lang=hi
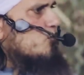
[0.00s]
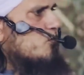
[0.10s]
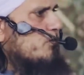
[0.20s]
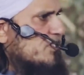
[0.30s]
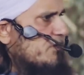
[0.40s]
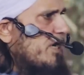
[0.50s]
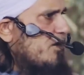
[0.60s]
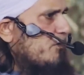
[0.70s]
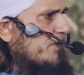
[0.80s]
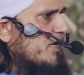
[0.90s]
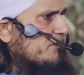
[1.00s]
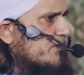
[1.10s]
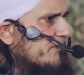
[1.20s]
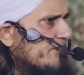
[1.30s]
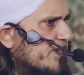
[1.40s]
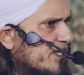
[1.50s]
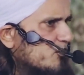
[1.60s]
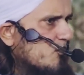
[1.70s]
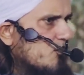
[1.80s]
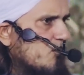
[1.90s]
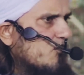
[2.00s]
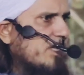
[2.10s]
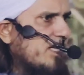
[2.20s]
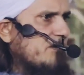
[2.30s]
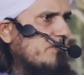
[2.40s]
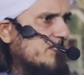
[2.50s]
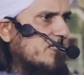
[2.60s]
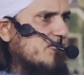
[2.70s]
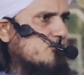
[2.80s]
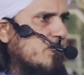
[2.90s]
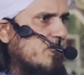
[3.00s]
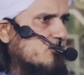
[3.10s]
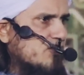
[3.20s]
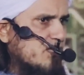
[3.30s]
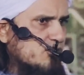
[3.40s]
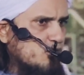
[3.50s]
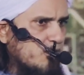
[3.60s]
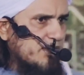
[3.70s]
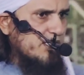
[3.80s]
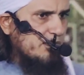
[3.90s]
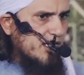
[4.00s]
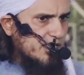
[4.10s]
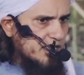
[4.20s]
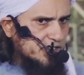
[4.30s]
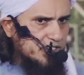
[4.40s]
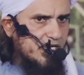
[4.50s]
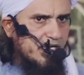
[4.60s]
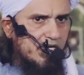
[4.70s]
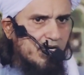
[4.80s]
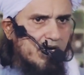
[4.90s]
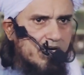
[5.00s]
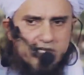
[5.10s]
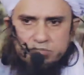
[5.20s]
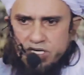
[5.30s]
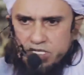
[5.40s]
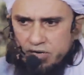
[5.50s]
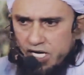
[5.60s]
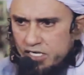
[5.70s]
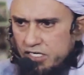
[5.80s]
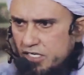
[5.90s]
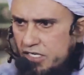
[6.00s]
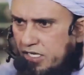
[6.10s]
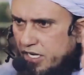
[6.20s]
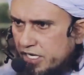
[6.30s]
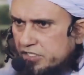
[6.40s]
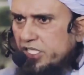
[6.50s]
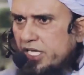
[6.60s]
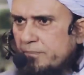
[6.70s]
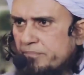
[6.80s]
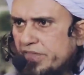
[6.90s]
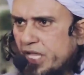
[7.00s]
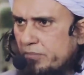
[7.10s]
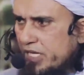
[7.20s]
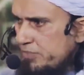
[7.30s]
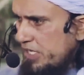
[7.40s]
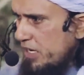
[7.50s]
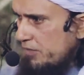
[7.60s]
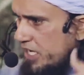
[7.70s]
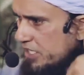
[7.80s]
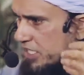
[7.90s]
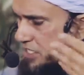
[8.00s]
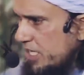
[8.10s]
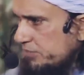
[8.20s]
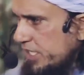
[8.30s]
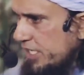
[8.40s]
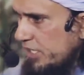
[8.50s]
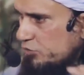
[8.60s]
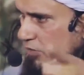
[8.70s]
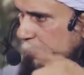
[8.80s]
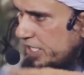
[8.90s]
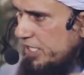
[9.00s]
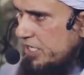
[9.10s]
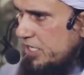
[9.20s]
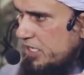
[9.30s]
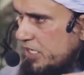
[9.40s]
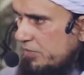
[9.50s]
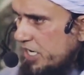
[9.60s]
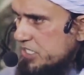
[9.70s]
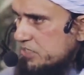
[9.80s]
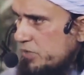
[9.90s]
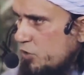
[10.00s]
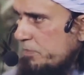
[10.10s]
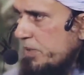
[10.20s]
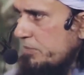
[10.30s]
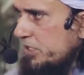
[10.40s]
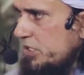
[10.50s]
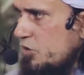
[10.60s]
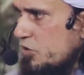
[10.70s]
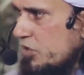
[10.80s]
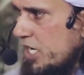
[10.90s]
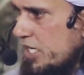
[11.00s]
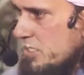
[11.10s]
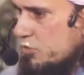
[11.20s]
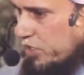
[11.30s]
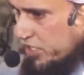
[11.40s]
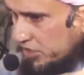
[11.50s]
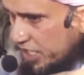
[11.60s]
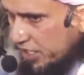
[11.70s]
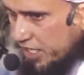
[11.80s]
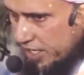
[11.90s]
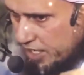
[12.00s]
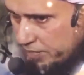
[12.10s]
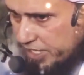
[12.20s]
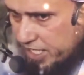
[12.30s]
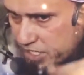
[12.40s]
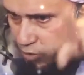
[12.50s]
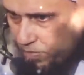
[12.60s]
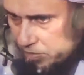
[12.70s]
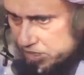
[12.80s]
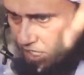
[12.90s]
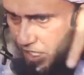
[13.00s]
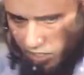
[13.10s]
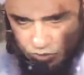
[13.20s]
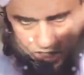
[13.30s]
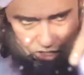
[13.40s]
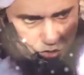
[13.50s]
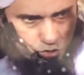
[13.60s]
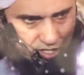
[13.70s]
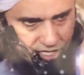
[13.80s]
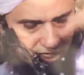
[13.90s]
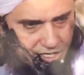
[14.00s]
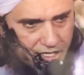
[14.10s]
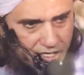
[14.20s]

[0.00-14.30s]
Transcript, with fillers: तो जो मर्ज़ी मान लो फिर आप ये तो उन लोगों के लिए बातें हैं जो अल्लाह उसके रसूल पर ईमान रखते हैं आखिरत पर ईमान रखते हैं हमें अपने अमाल का हिसाब देना है तो हमें लिबास में उन पाबंदियों का को इख्तियार करना पड़ेगा जो पाबंदियाँ अल्लाह उसके रसूल ने